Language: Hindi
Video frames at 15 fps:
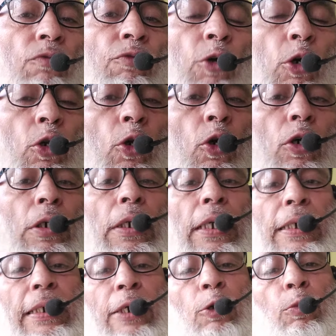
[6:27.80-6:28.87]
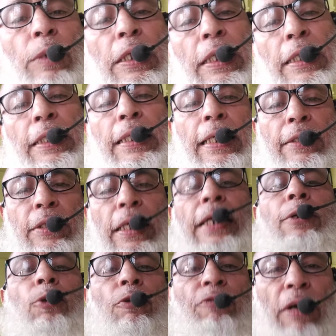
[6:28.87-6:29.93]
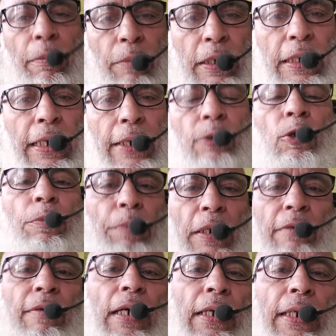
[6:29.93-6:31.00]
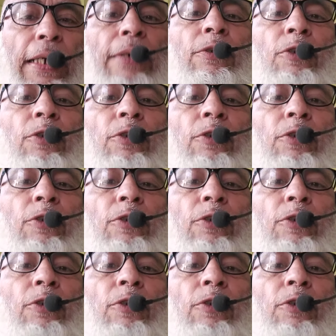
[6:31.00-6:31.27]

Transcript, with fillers: वो लोग लखनऊ में नहीं रहते हैं कोई फैमिली है कोई परिवार है